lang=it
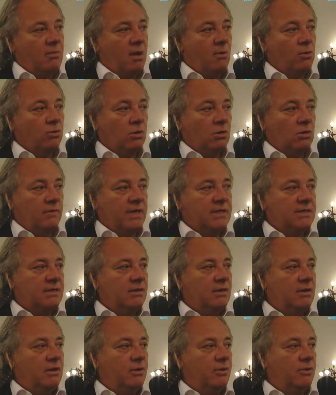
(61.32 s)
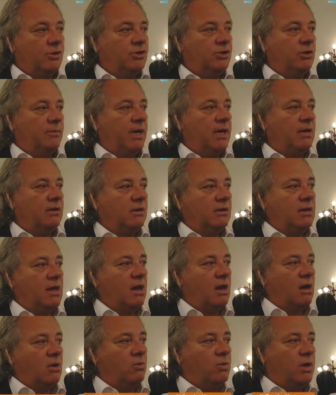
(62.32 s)
abbiamo avuto diversi riconoscimenti
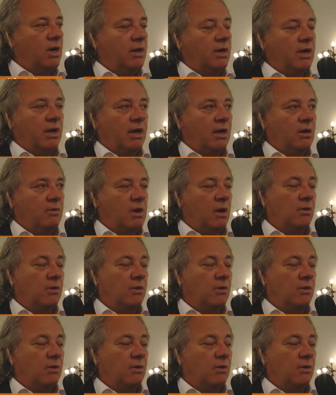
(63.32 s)
da una, che,